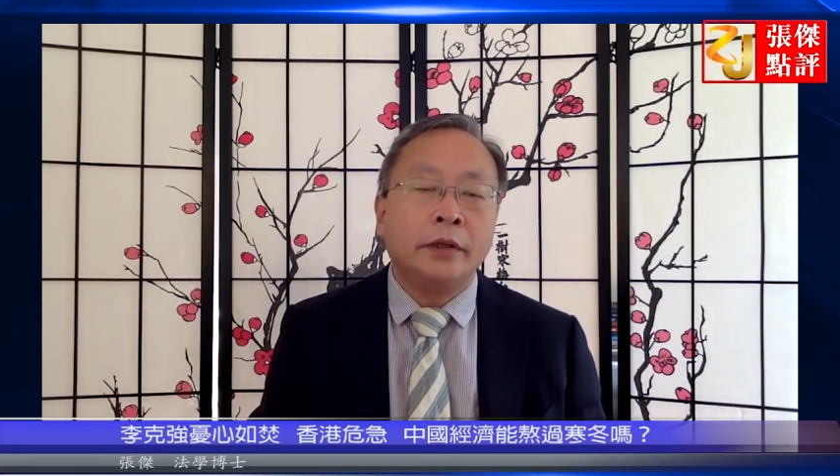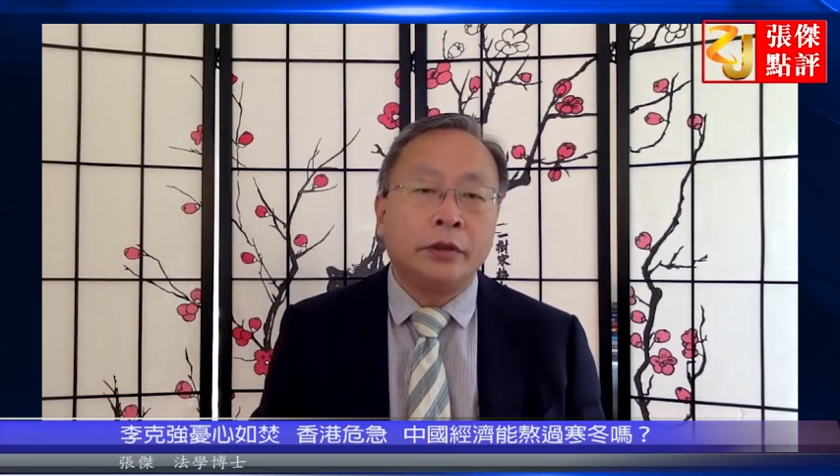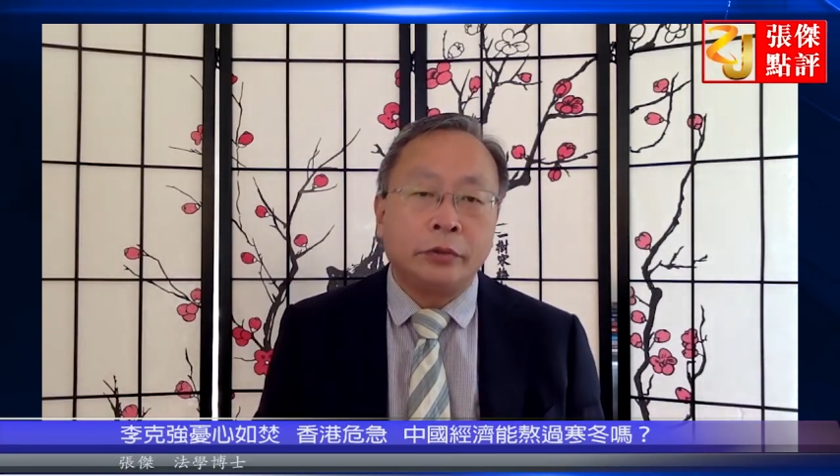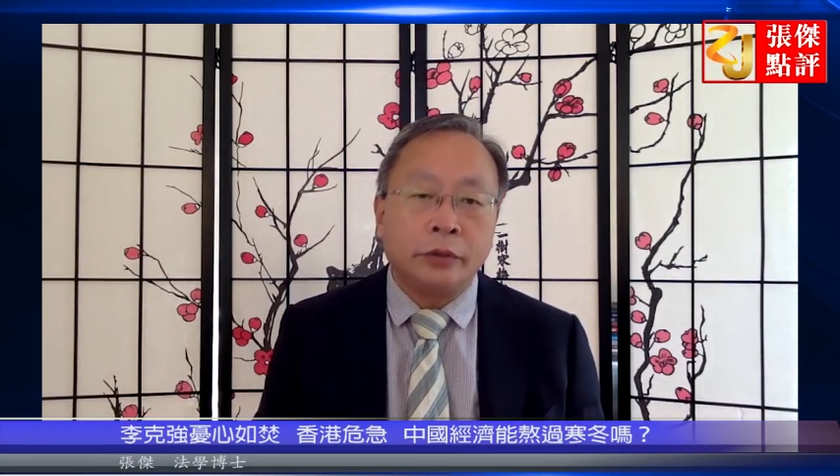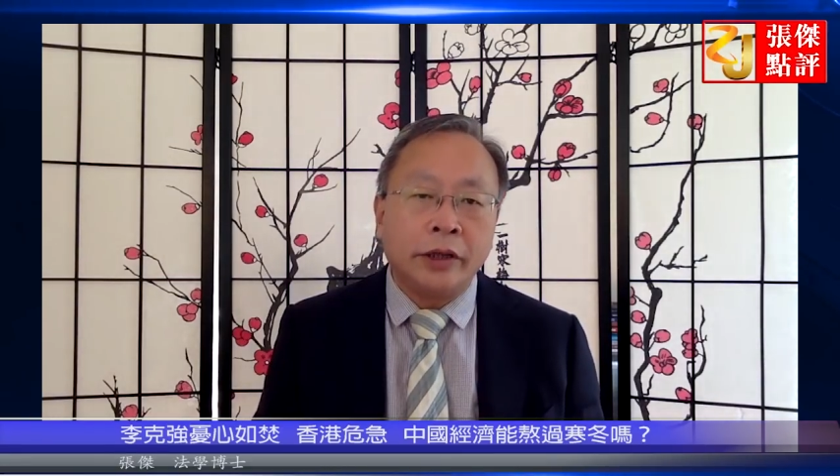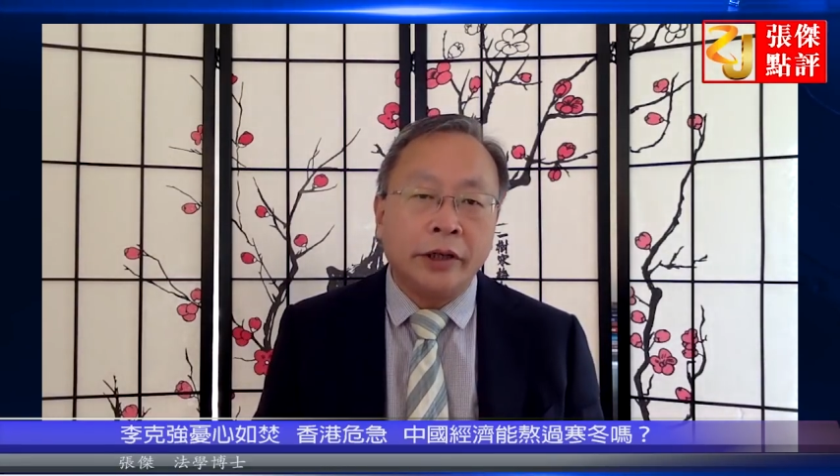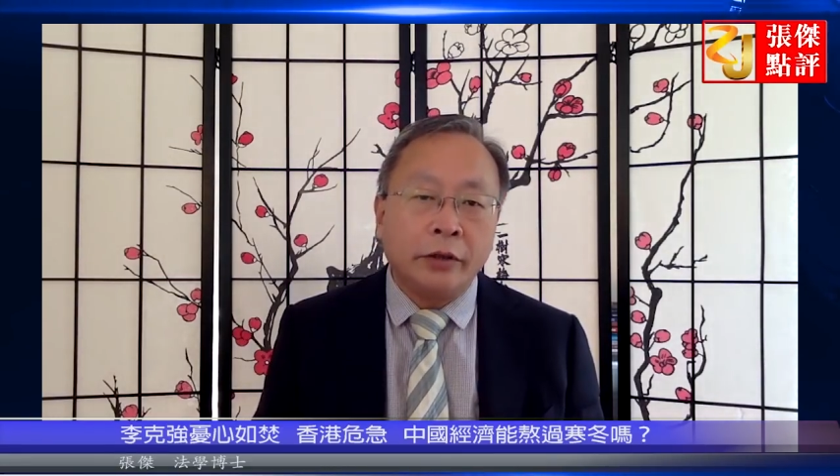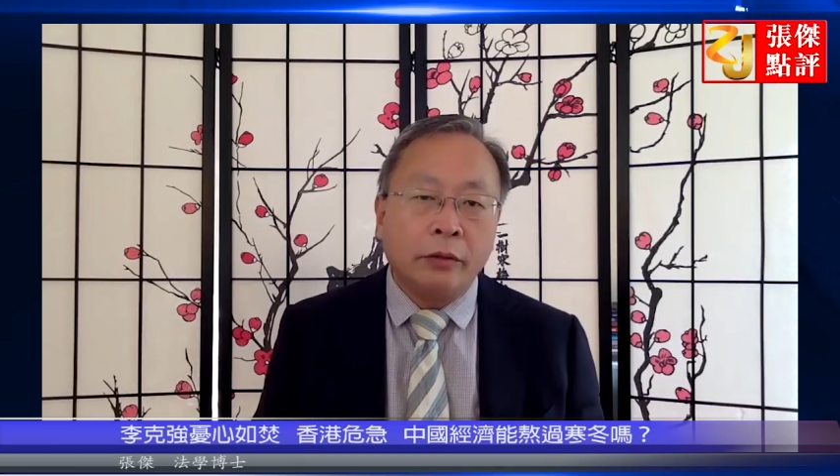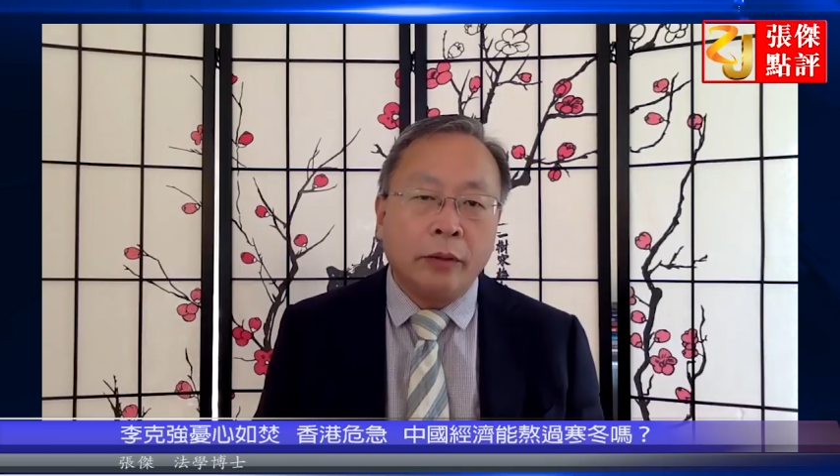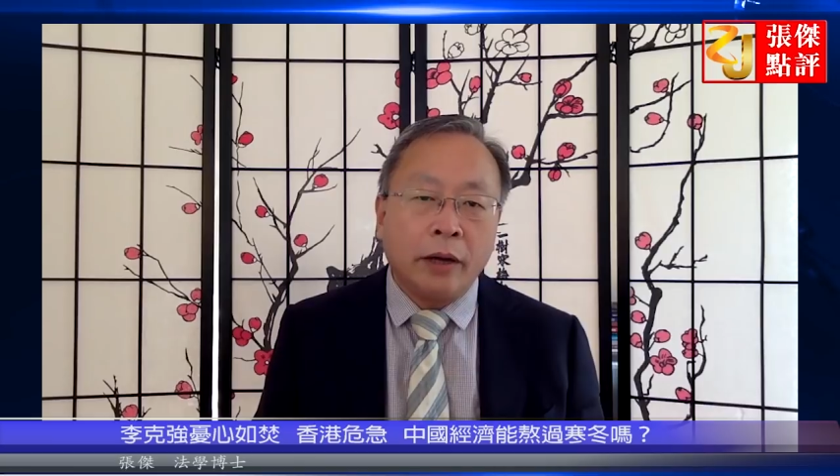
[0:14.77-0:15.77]
说内
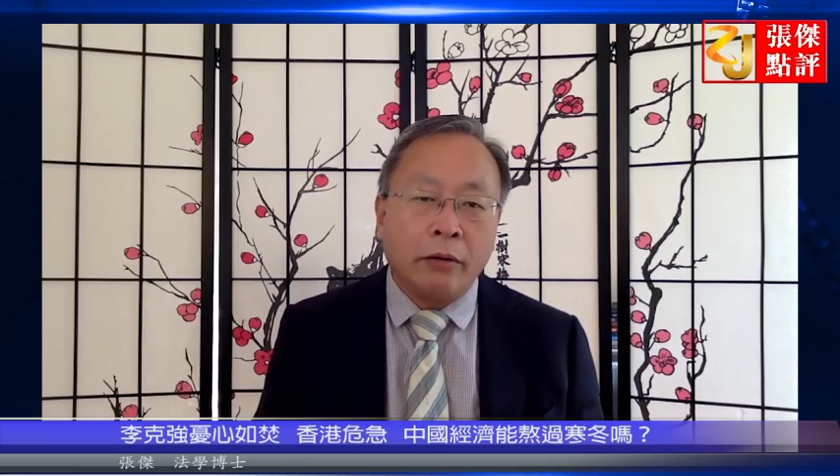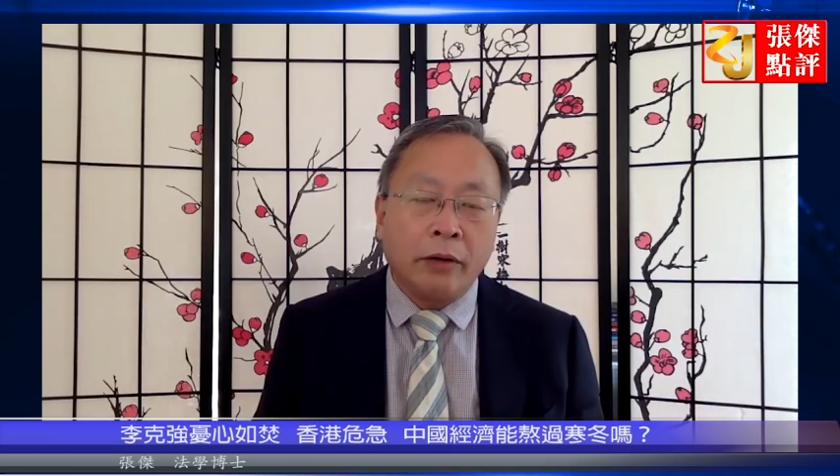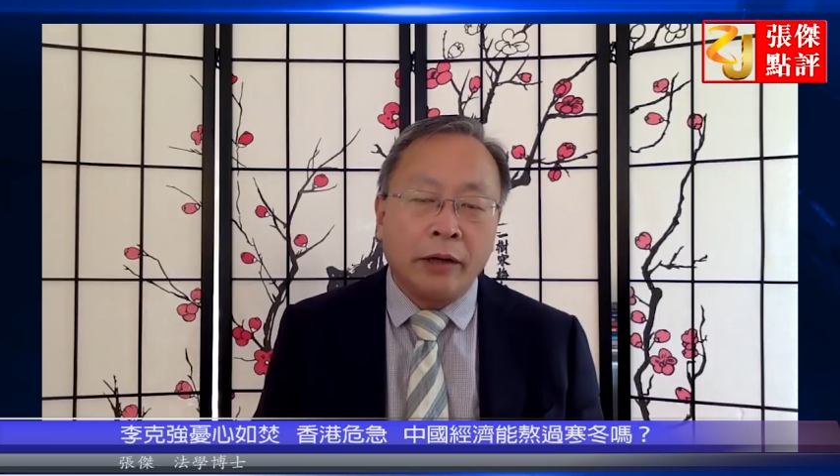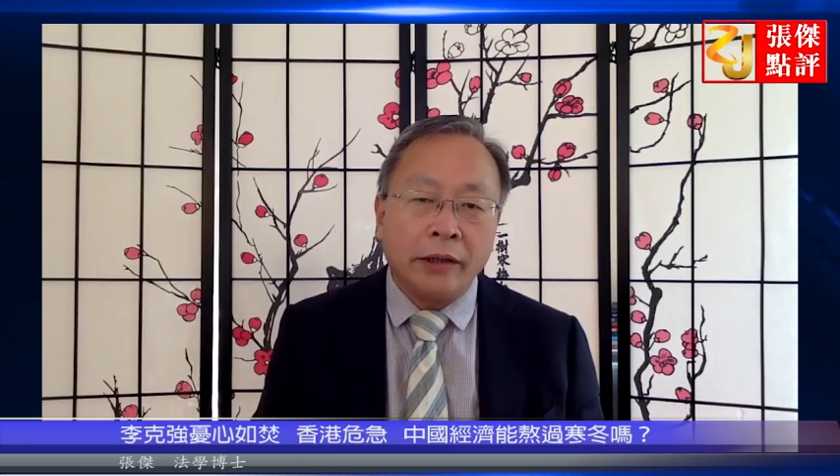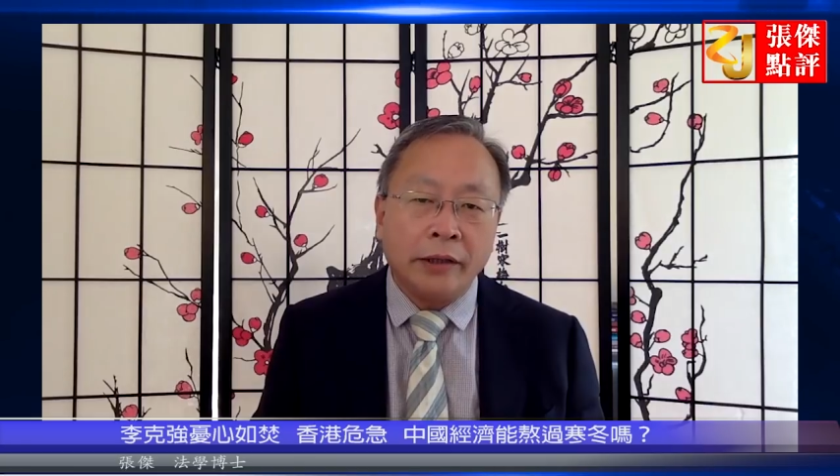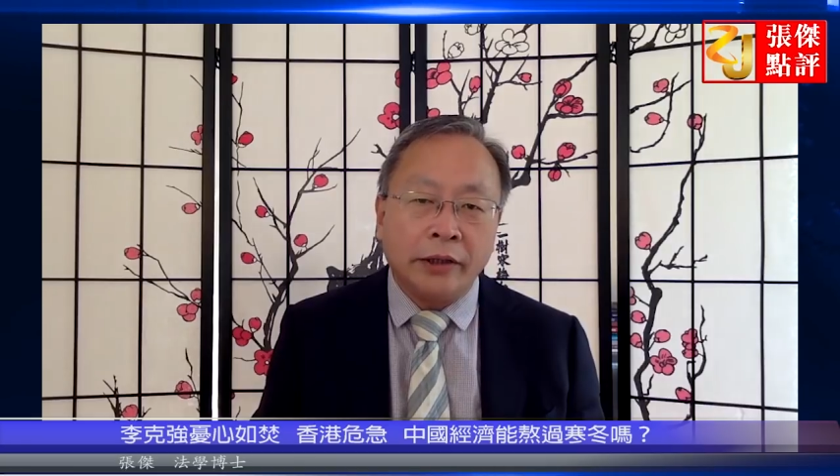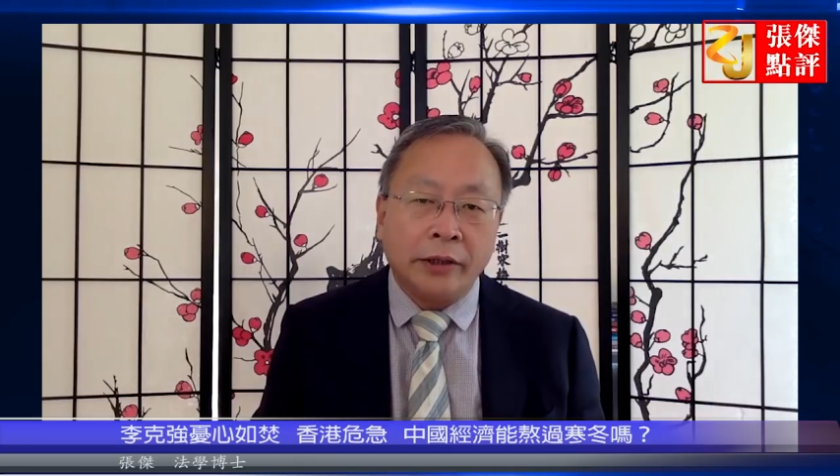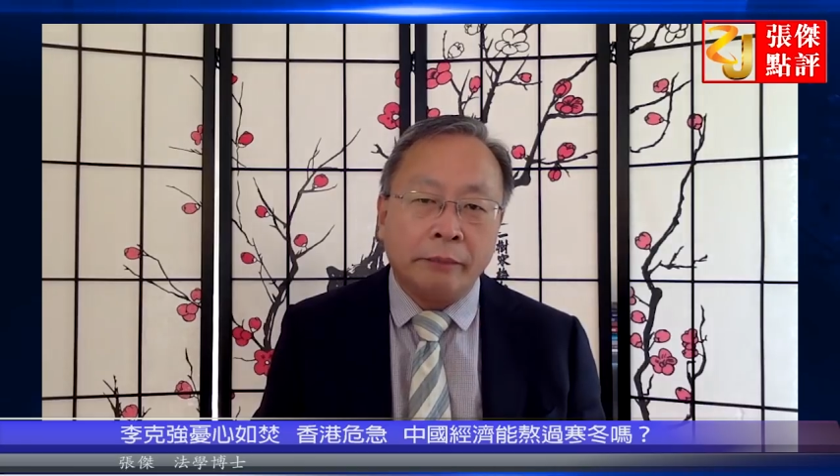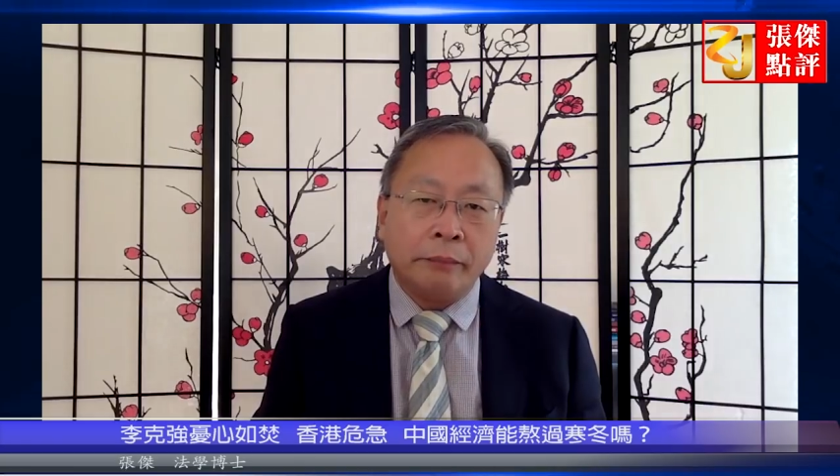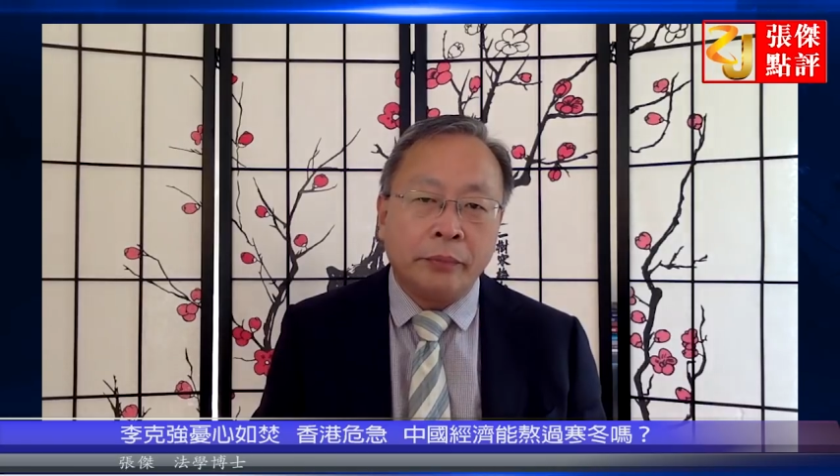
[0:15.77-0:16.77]
忧外患一
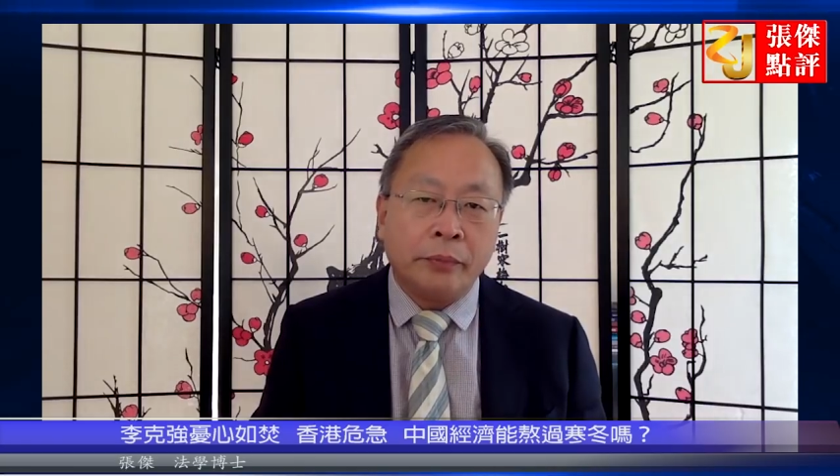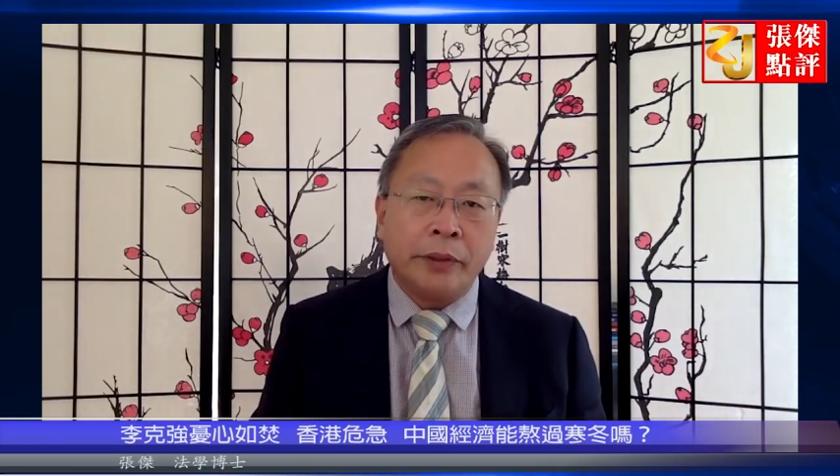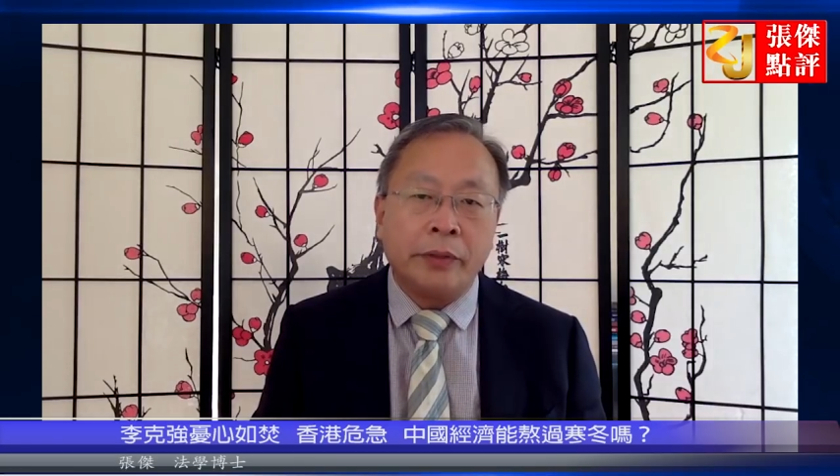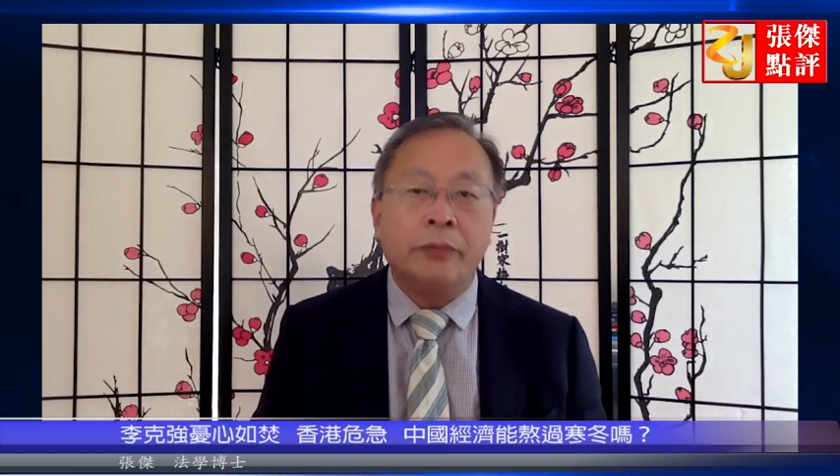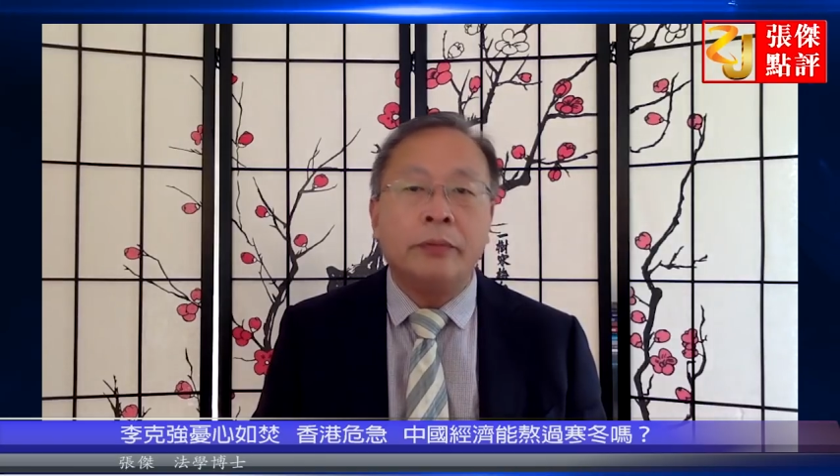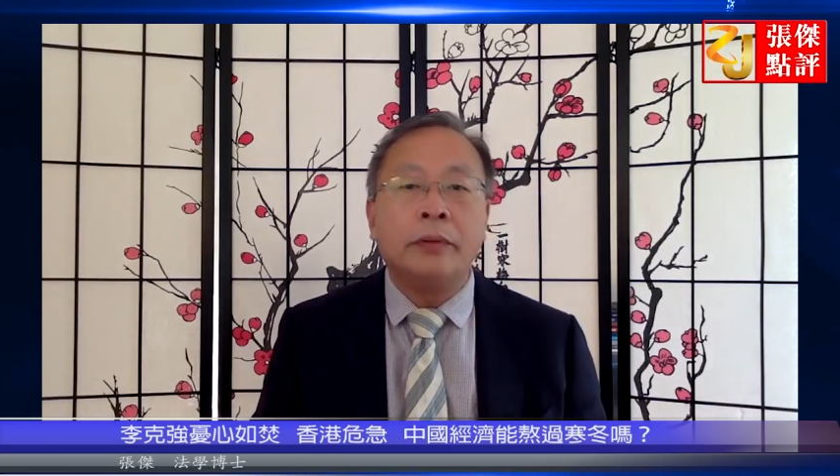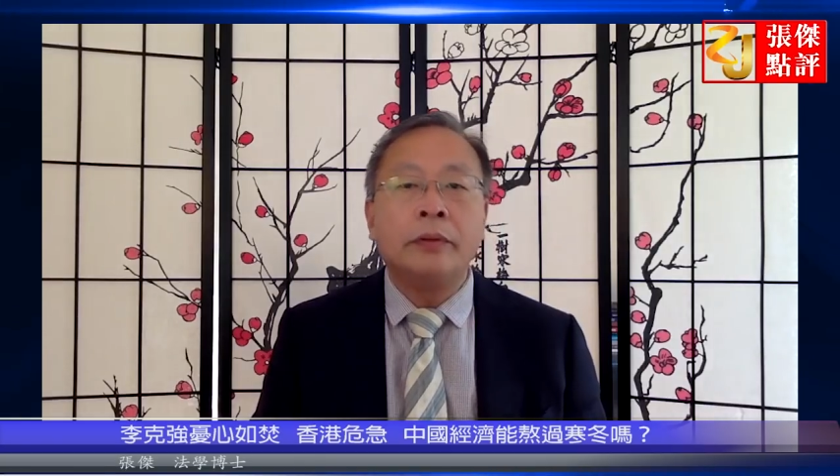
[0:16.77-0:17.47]
点不为过。